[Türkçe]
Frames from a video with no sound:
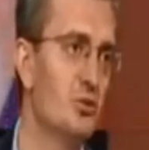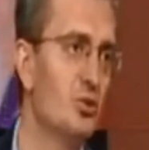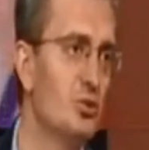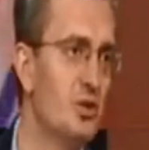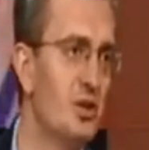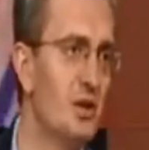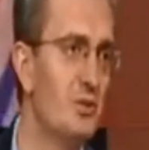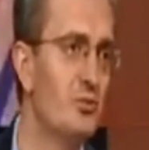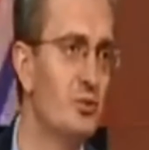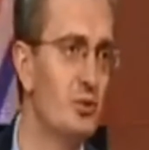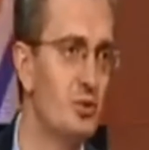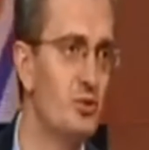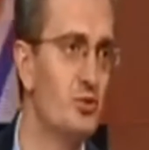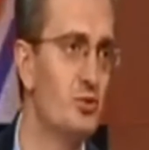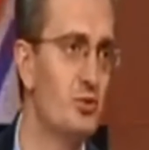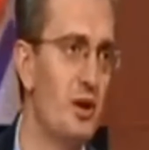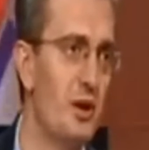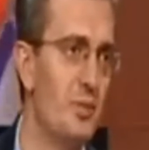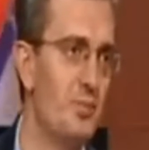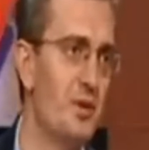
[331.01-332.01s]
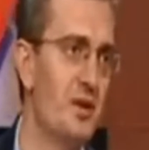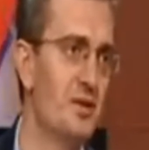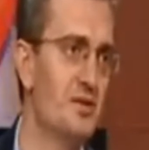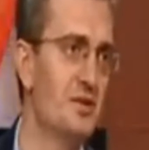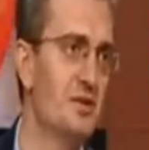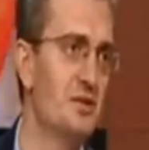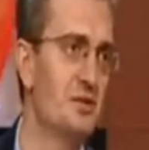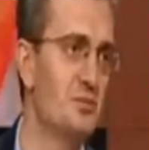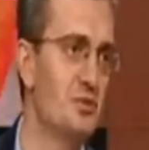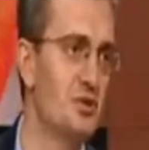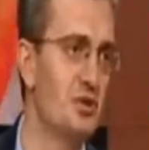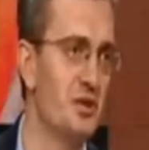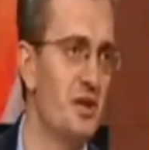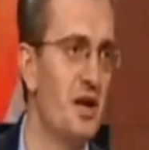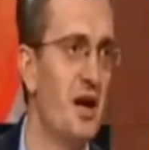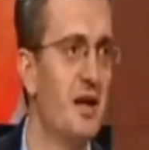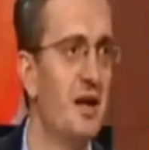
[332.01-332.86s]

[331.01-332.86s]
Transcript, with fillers: Türkiye burada şunu yapmaya çalışmıştı.